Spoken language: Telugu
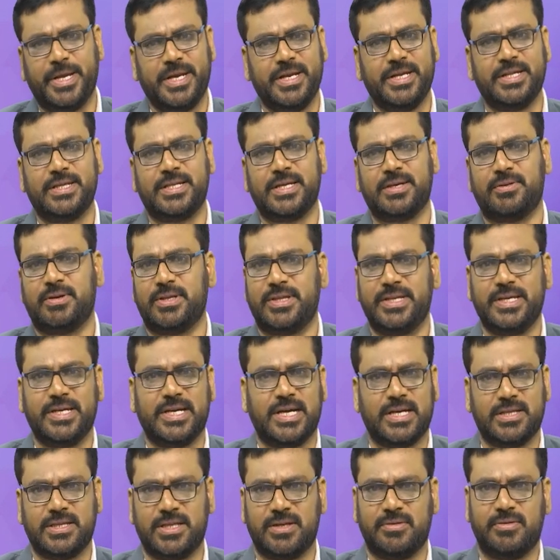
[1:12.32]
పెరిగిన తర్వాత ఇంకా
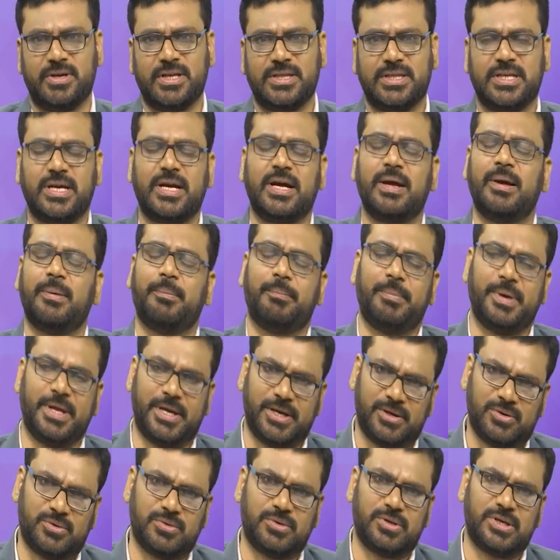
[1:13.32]
ఆ తర్వాత
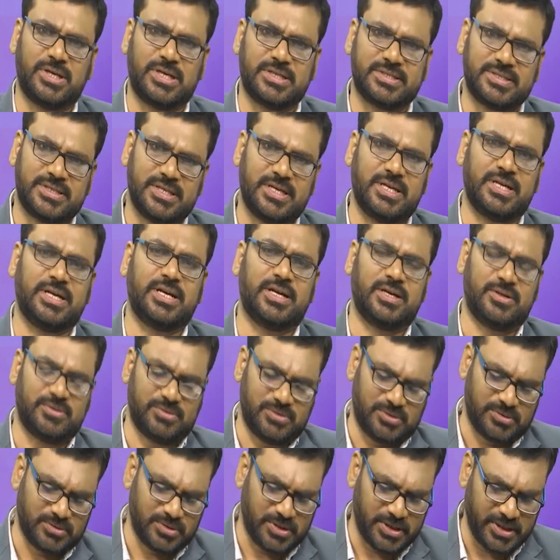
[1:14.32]
పెరగకుండా స్థిరంగా
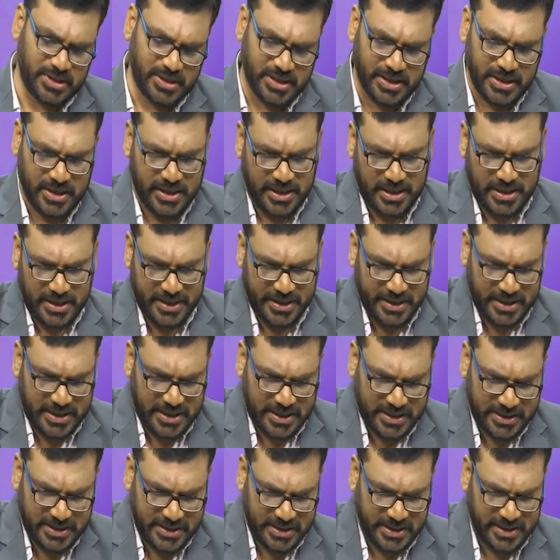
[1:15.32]
ఉంటుంది అంటే
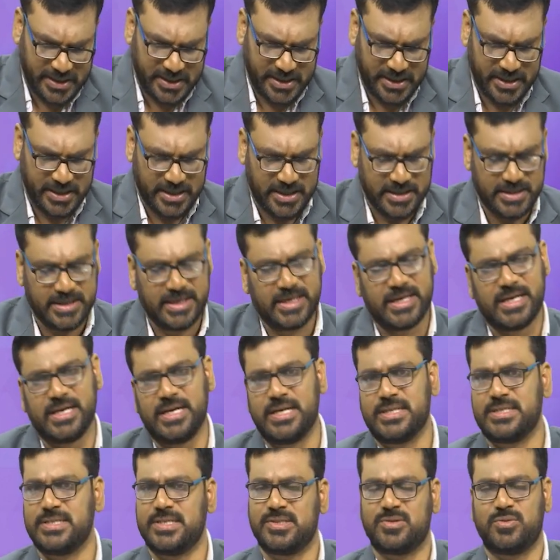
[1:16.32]
ఆదాయాన్ని
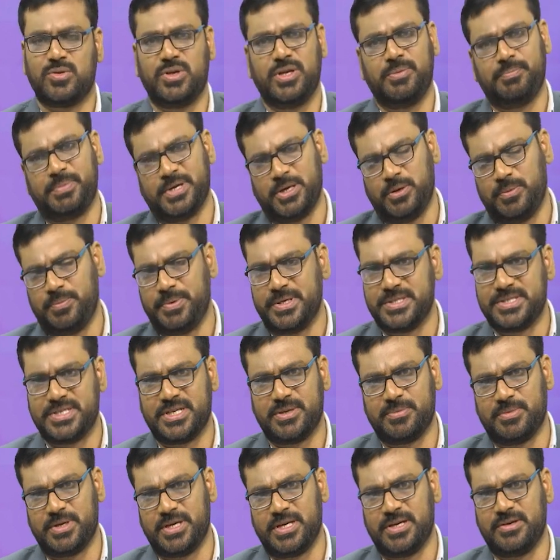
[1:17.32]
ఆధారంగా చేసుకునే పన్ను
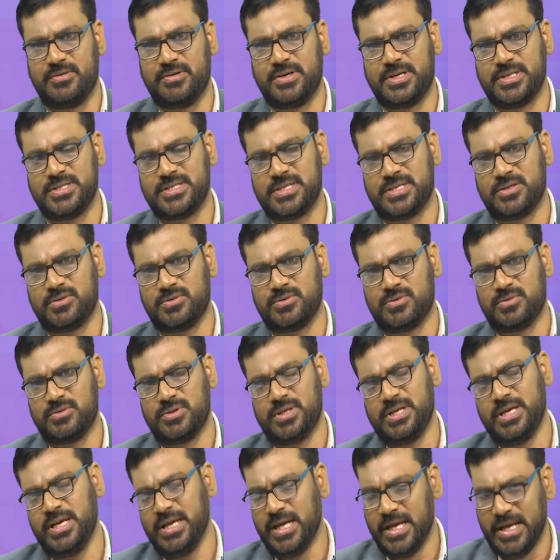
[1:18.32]
పెంచడం అన్నటువంటి
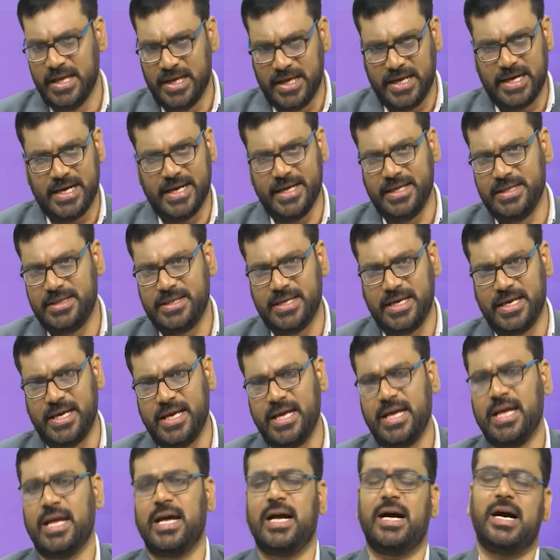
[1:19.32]
జరుగుతుంది అయితే
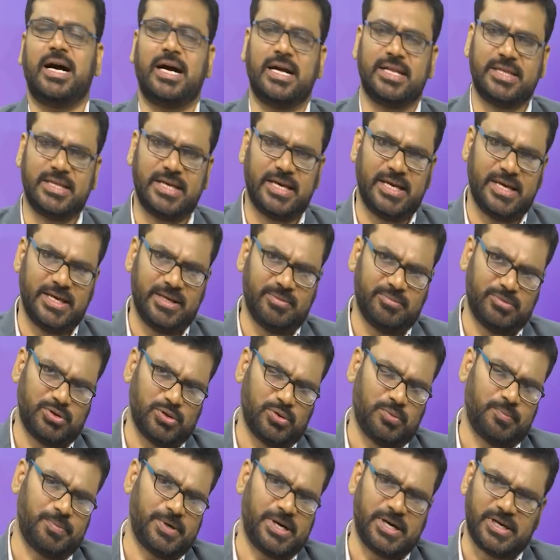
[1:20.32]

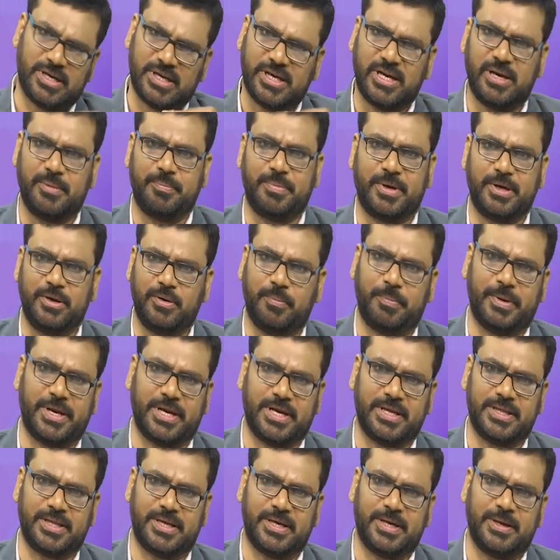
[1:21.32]
ఆదాయంతో పాటుగా పన్ను
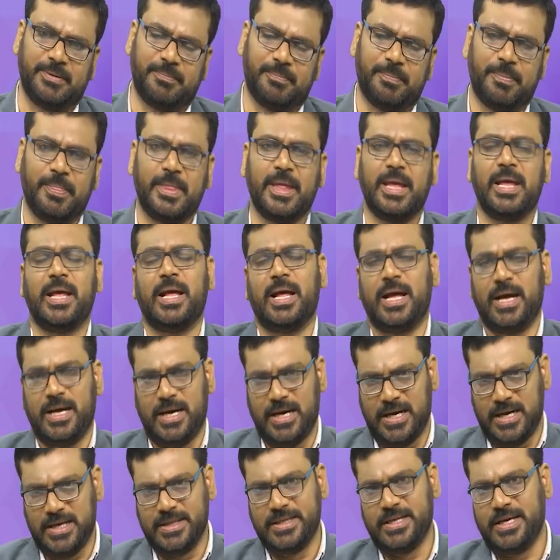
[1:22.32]
పెరగదండి
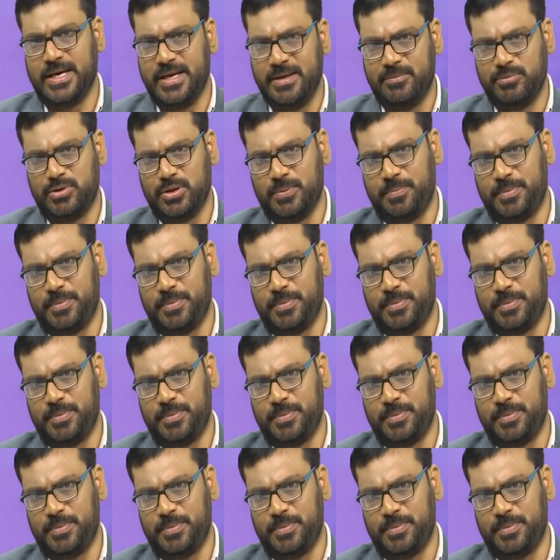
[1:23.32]
ఆదాయంతో